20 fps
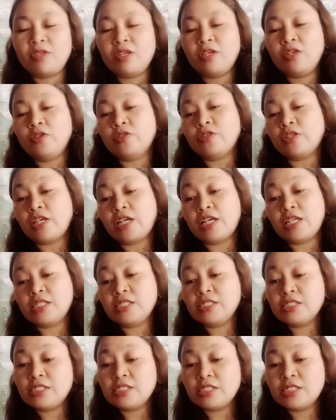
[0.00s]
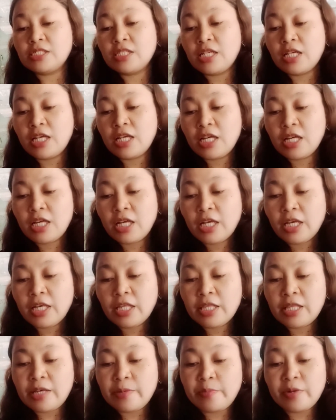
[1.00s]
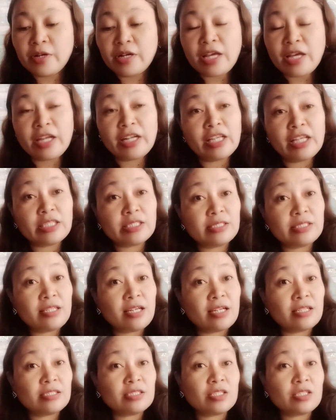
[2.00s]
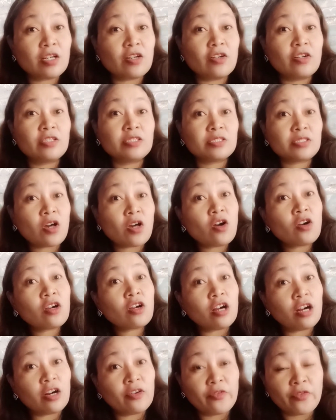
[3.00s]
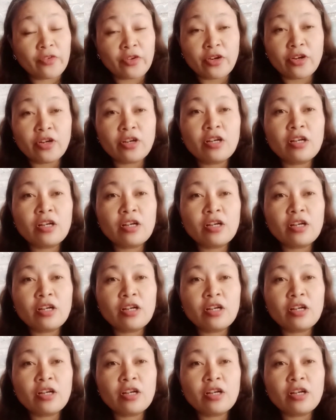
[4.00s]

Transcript: yun guys number 9 is dance or song cover